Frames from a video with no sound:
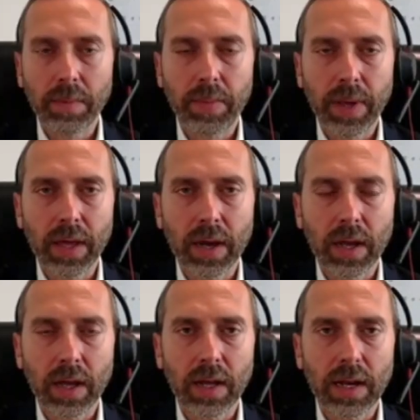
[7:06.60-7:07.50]
che
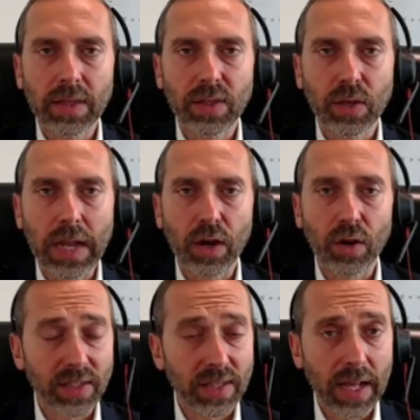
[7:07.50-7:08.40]
per eh,
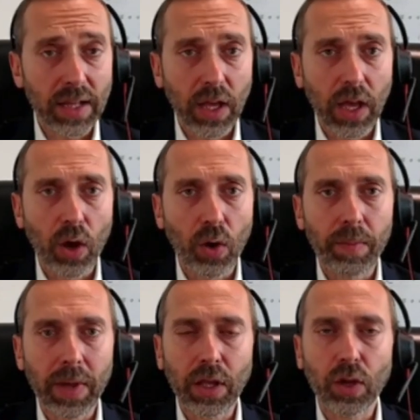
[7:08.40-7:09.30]
l'azionario. L'estate è
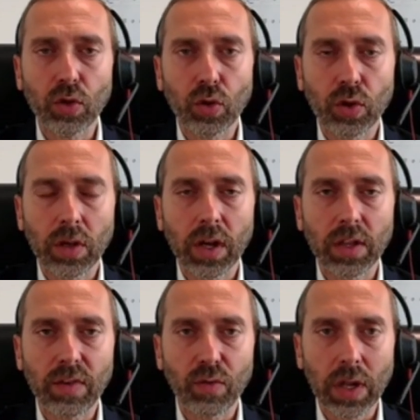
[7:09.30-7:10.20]
un periodo
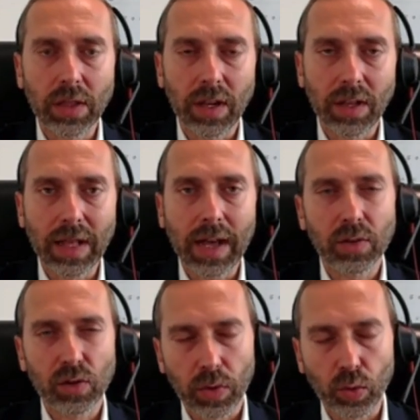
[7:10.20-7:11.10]
eh, di
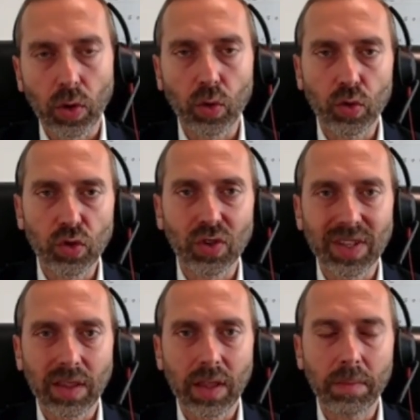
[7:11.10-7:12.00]
volatilità, soprattutto
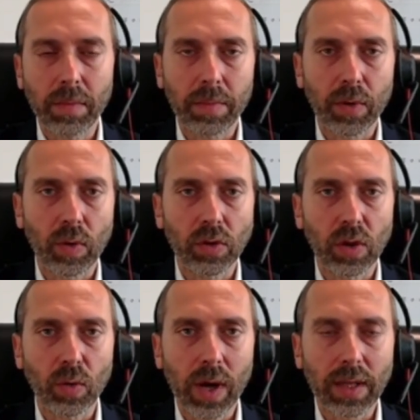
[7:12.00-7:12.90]
agosto-settembre per
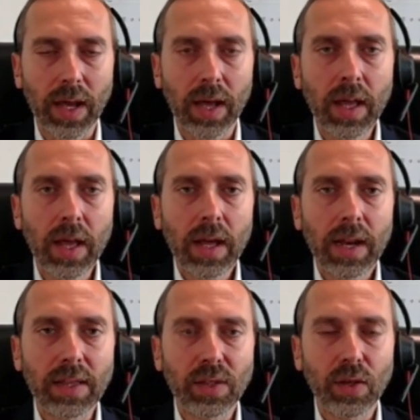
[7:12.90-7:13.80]
quanto riguarda
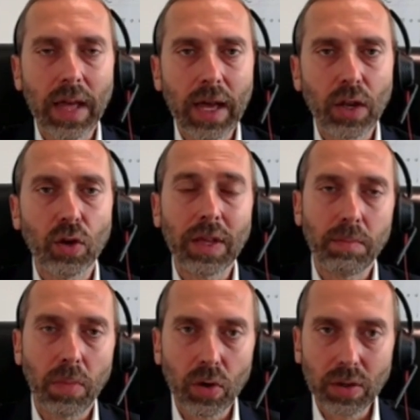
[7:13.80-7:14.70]
l'azionario.
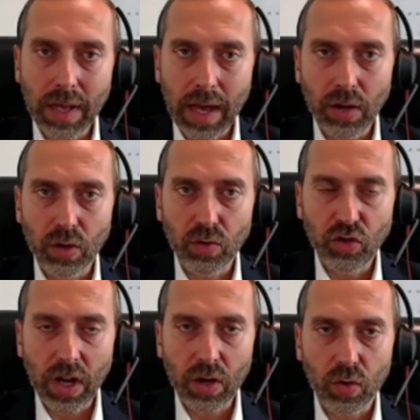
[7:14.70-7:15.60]
I bond
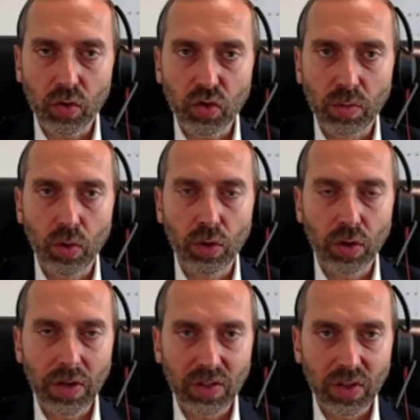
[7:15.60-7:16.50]
hanno già corso
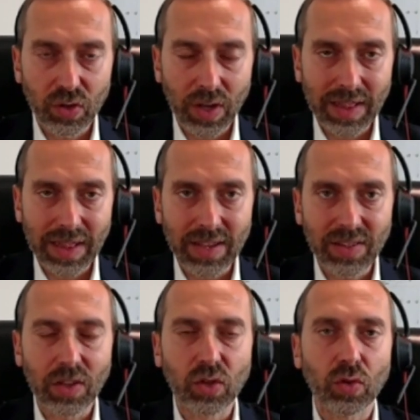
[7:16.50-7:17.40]
molto, nel senso che i
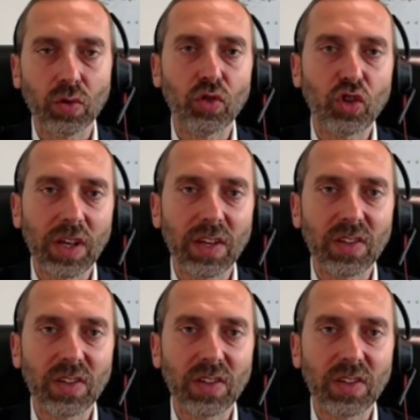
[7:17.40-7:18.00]
tassi sono